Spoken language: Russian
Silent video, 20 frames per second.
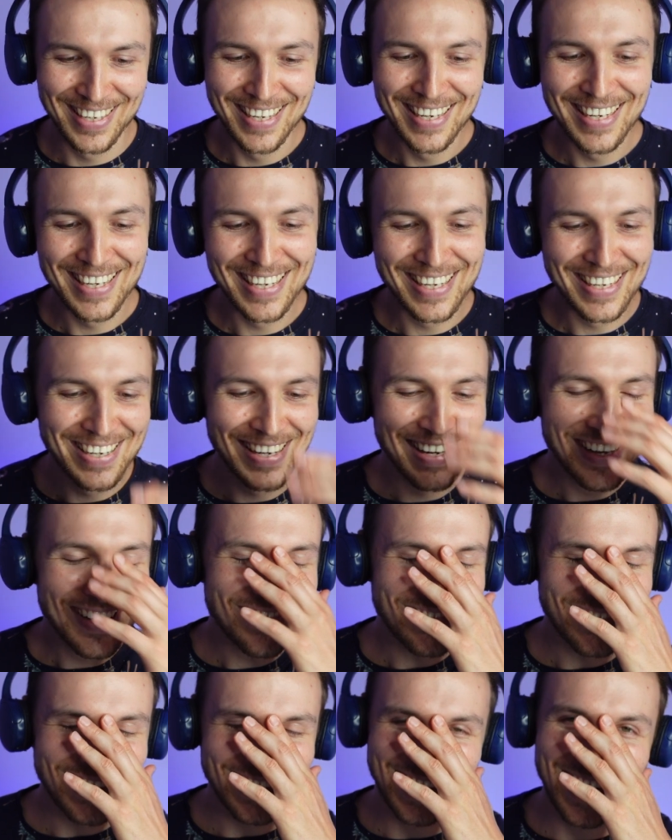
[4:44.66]

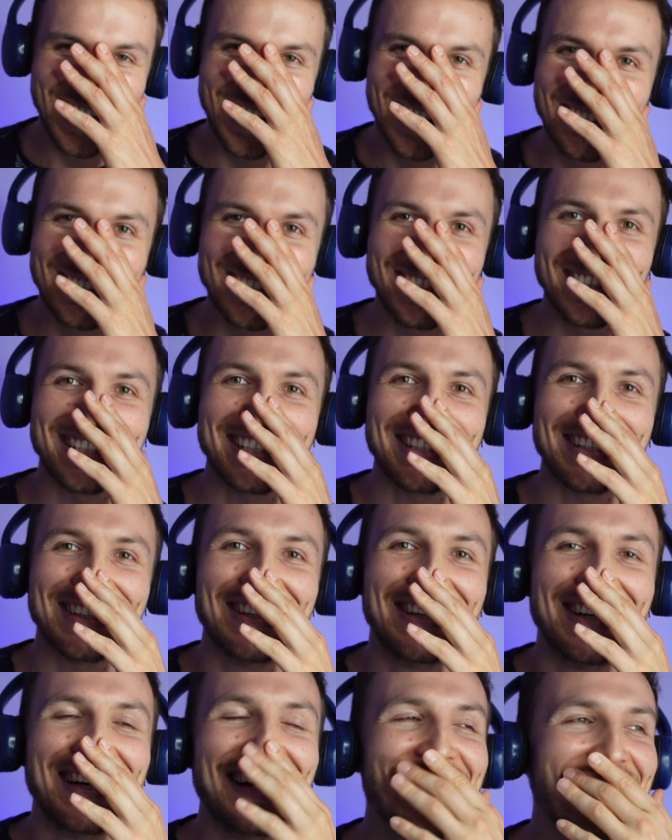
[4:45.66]
Мне нравится,
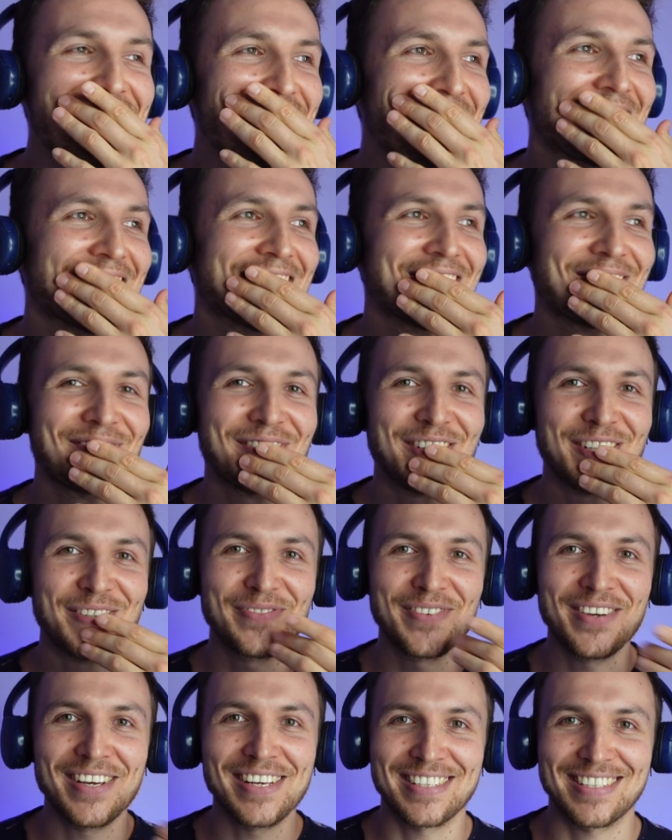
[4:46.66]
что в этом
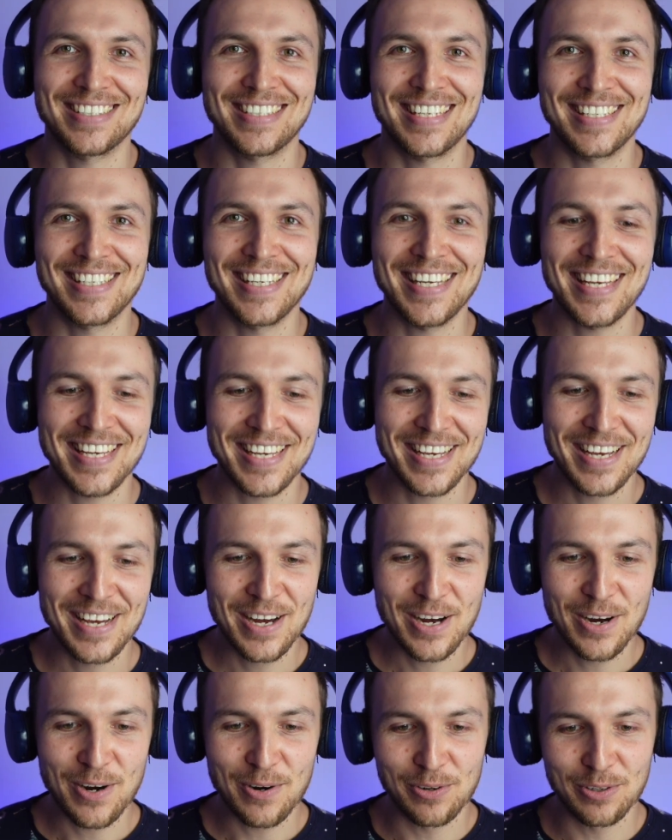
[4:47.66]
письме злодей,
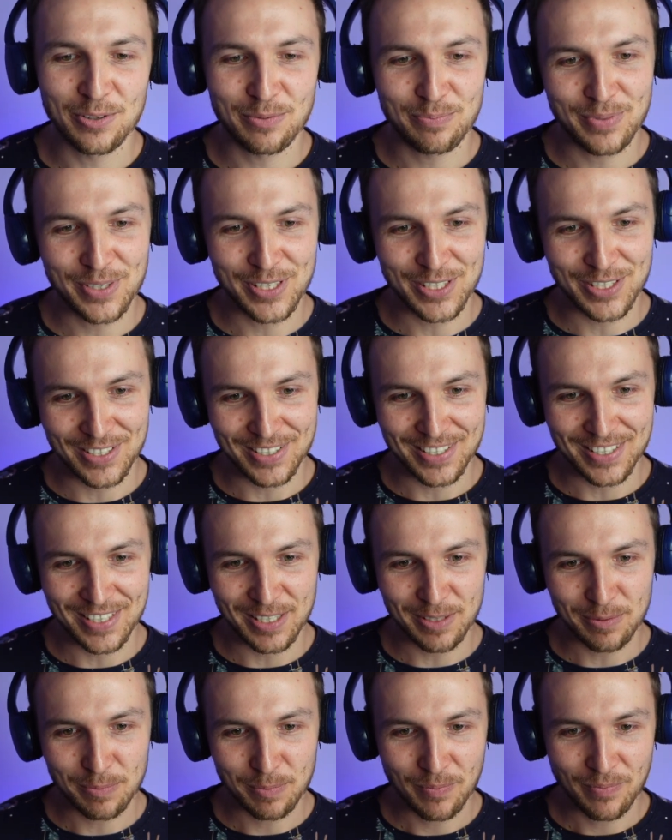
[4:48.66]
он пишет,
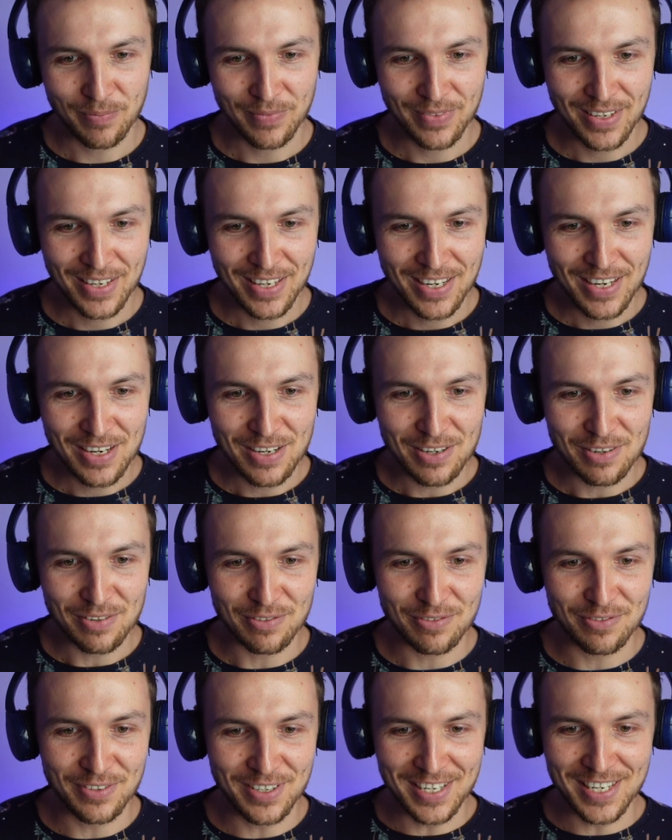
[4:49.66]
да?
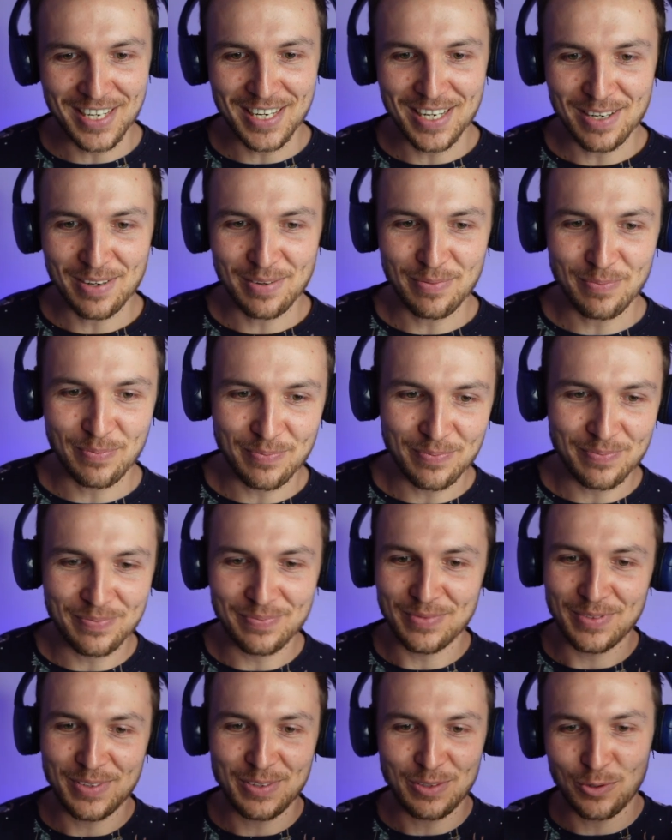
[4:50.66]
Вы,
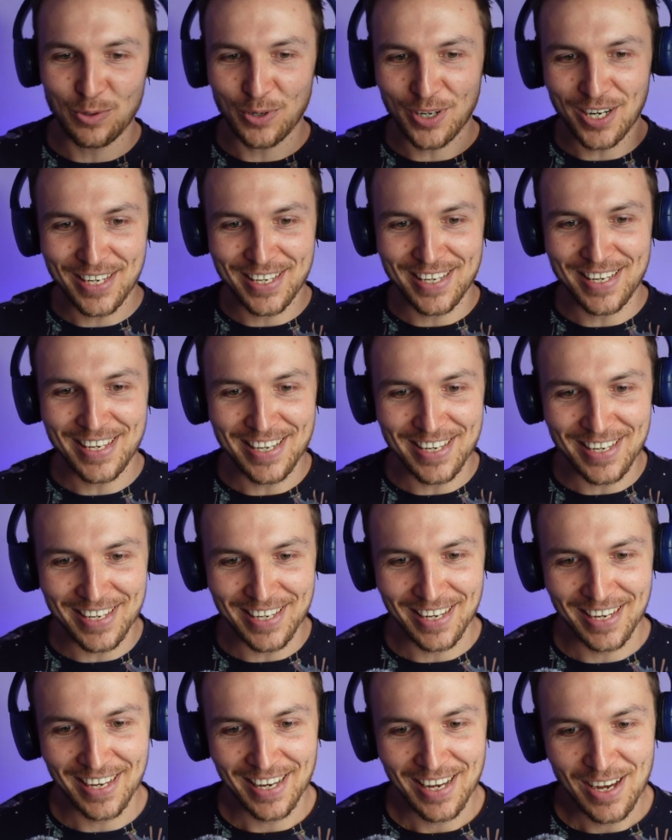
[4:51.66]

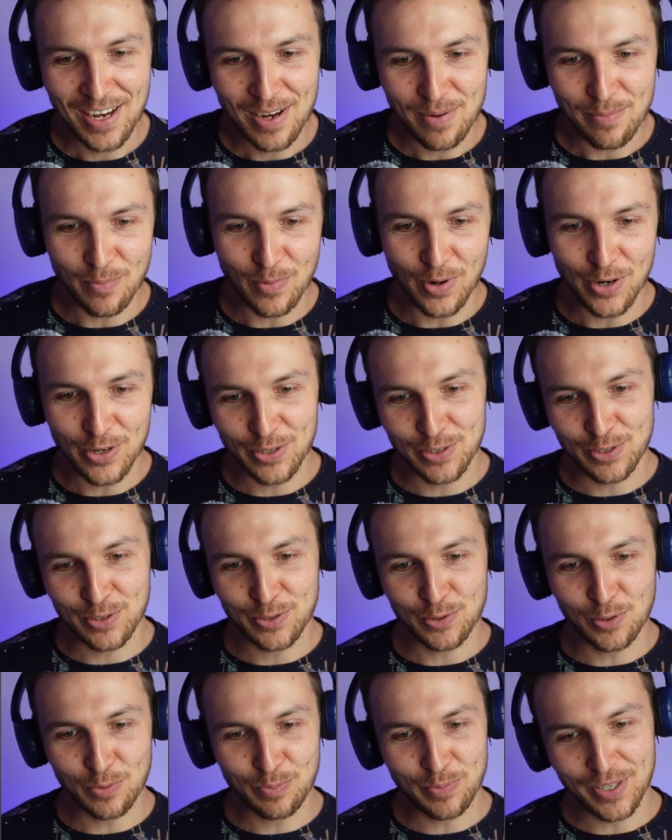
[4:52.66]
дураки, мой
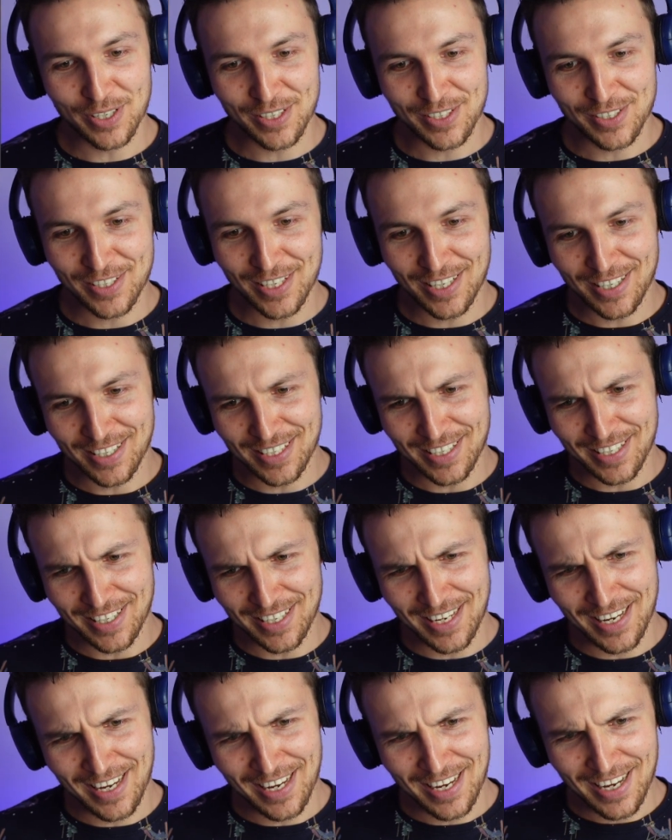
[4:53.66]

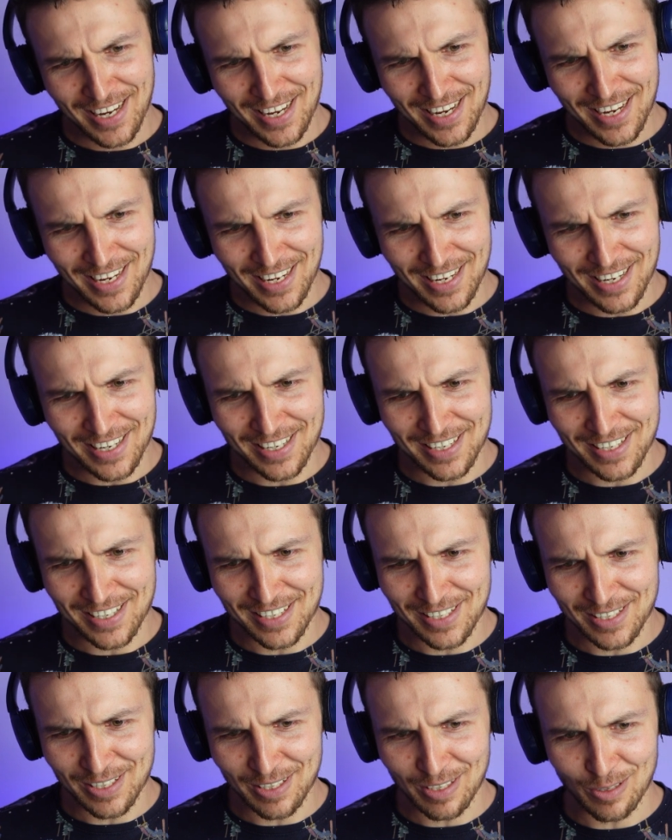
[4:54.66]
суперсильный
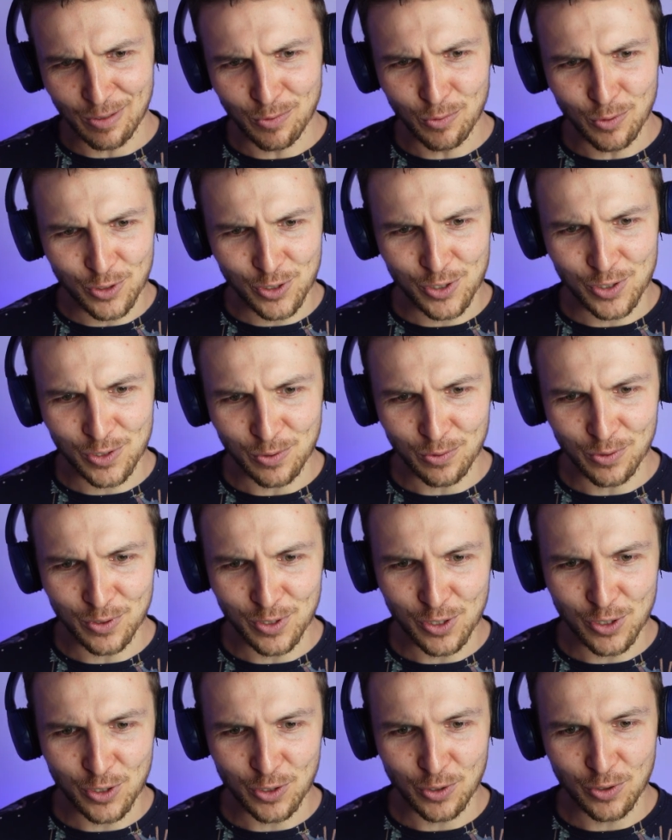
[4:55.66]
э, луч
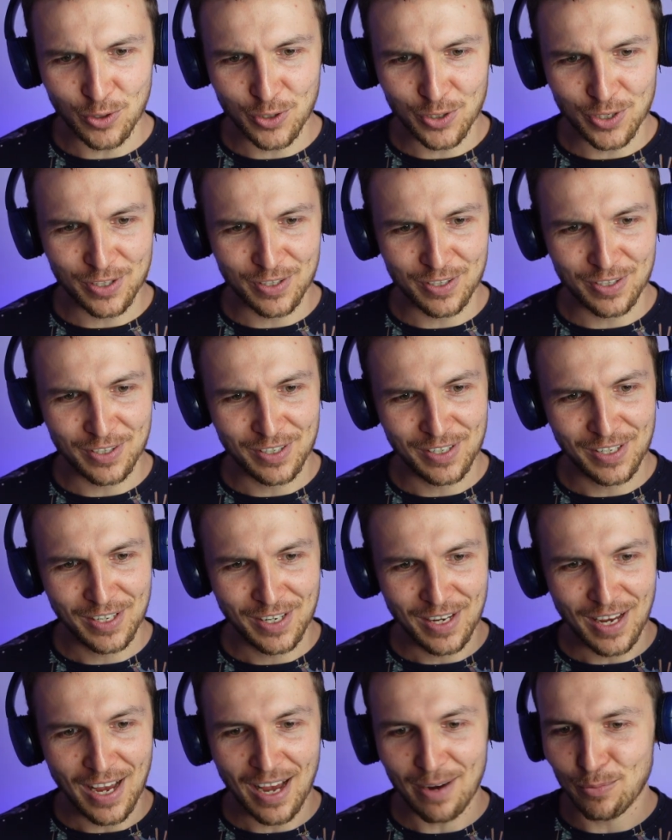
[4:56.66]
уничтожит
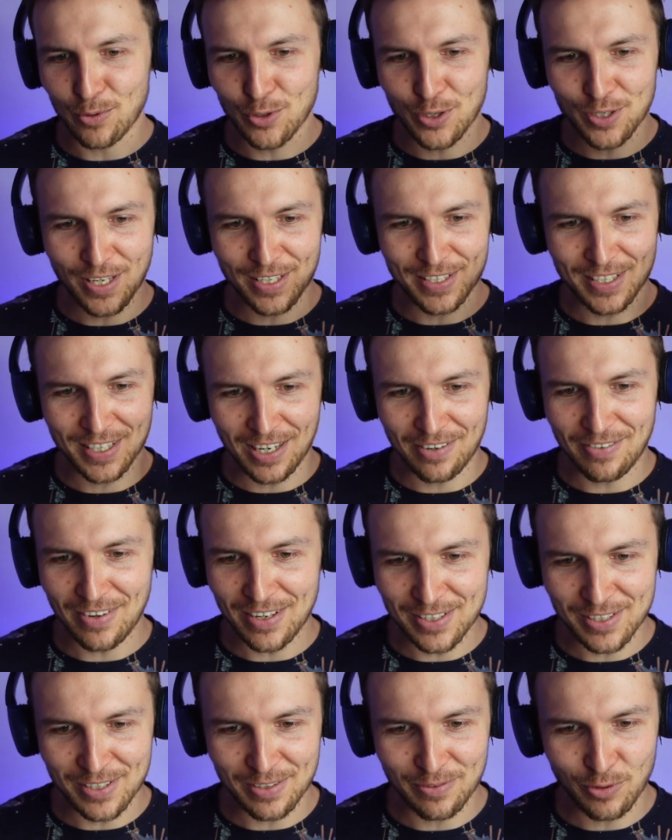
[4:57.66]
а будет
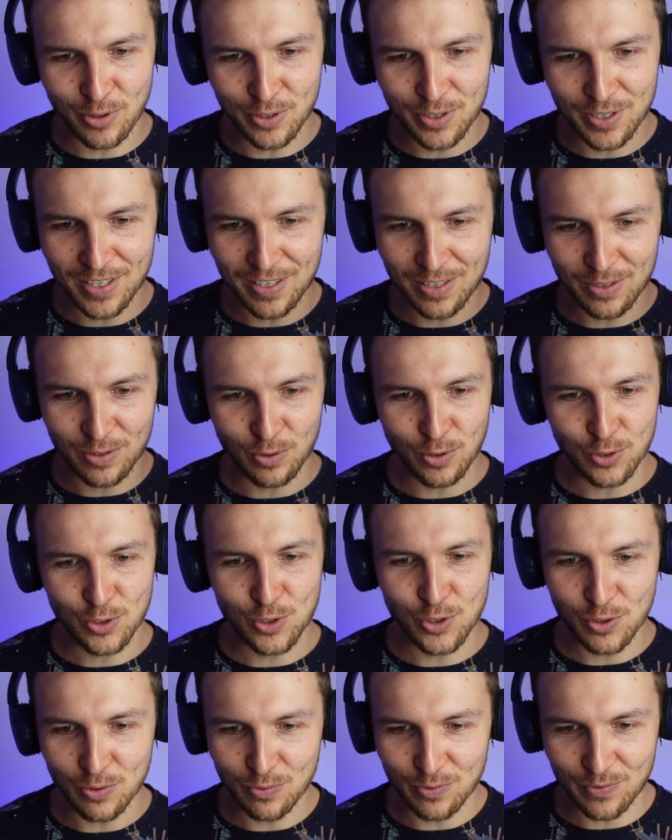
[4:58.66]
атаковать сегодня
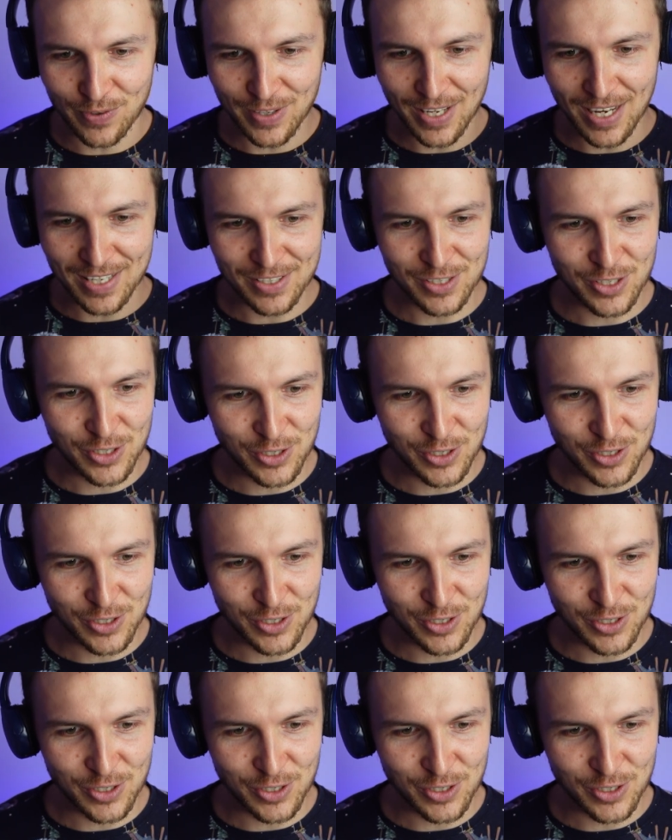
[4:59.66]
ночью в 12